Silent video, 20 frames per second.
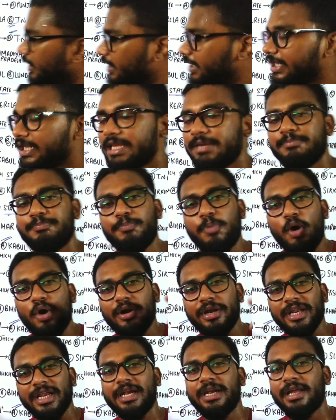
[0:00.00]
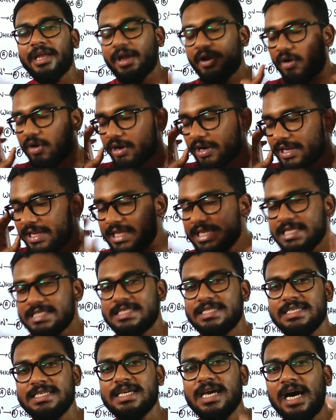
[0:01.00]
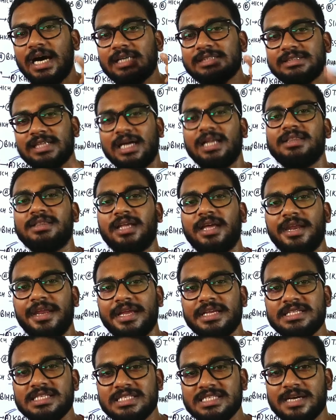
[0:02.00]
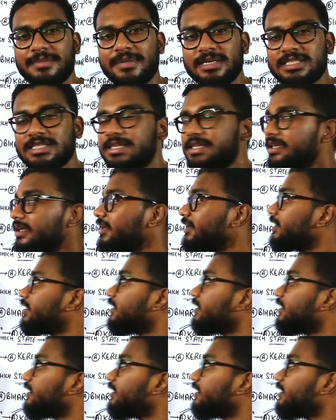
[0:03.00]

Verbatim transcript: टेन इंपॉर्टेंट और इजी आसान तरीके से समझ लिए